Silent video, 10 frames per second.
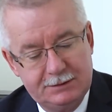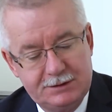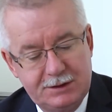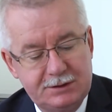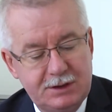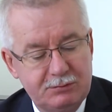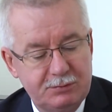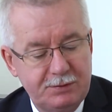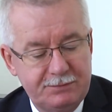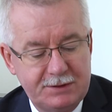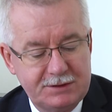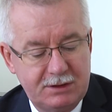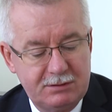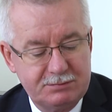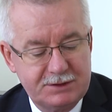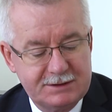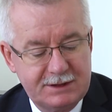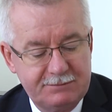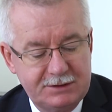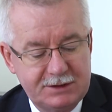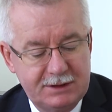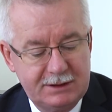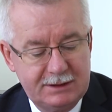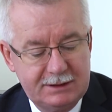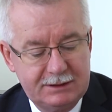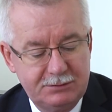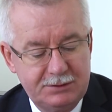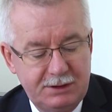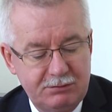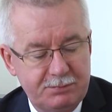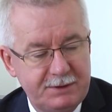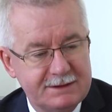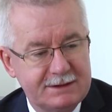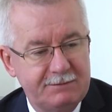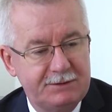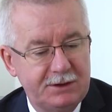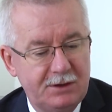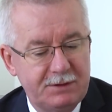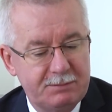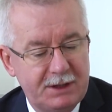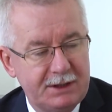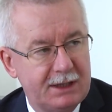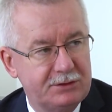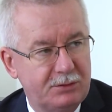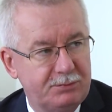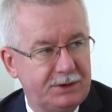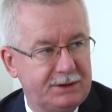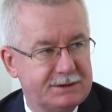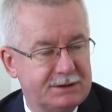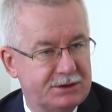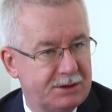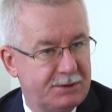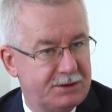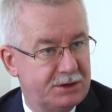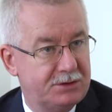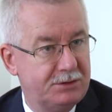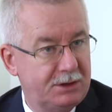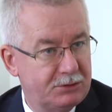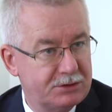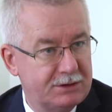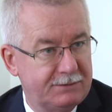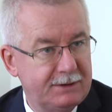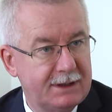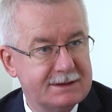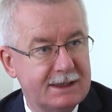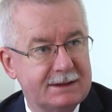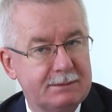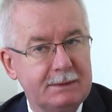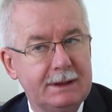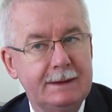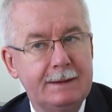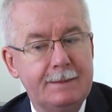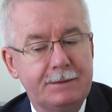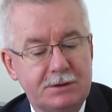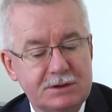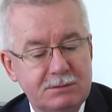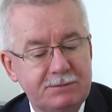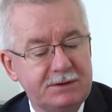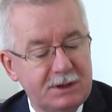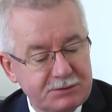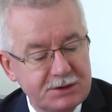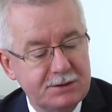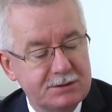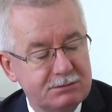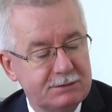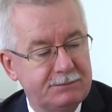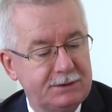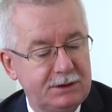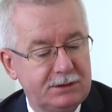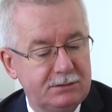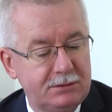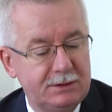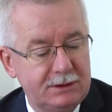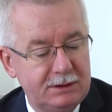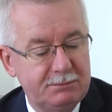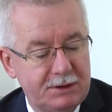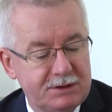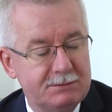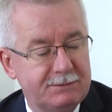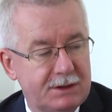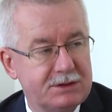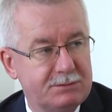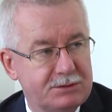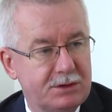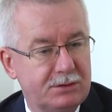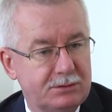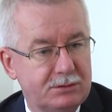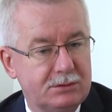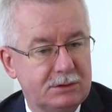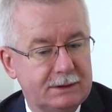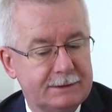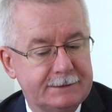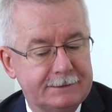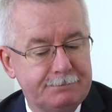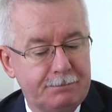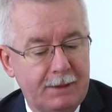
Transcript: tydzień temu powiedział przedstawiciel e, Unii Europejskiej w Kijowie, pan Jan Tompiński, że będzie to niemożliwe, a zatem te rozmowy nie przyniosły wyniku i będziemy w dalszym ciągu e,